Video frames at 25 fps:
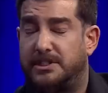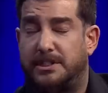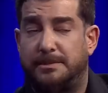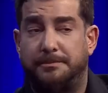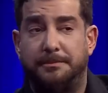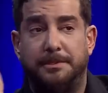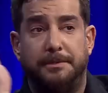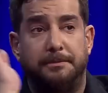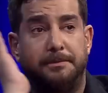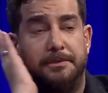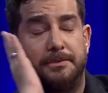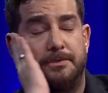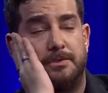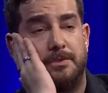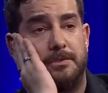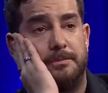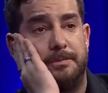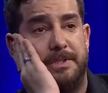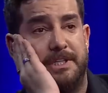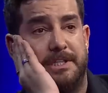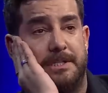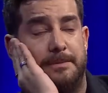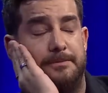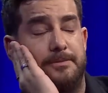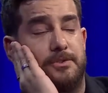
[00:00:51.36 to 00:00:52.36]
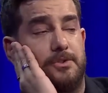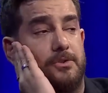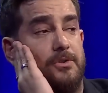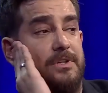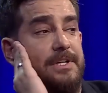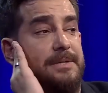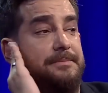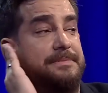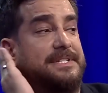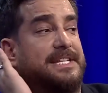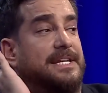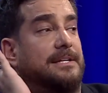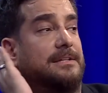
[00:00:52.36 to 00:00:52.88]
cimri mi? Dur bakayım
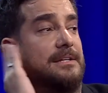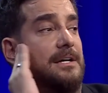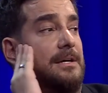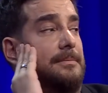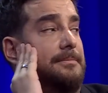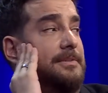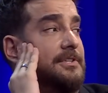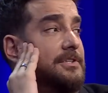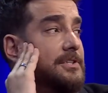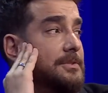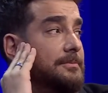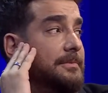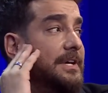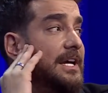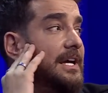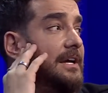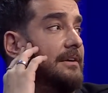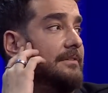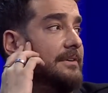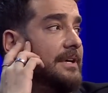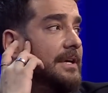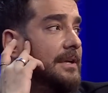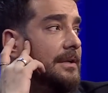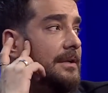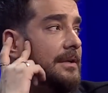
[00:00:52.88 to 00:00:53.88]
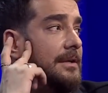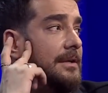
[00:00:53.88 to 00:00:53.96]
sorayım Seda bacımı. Evet.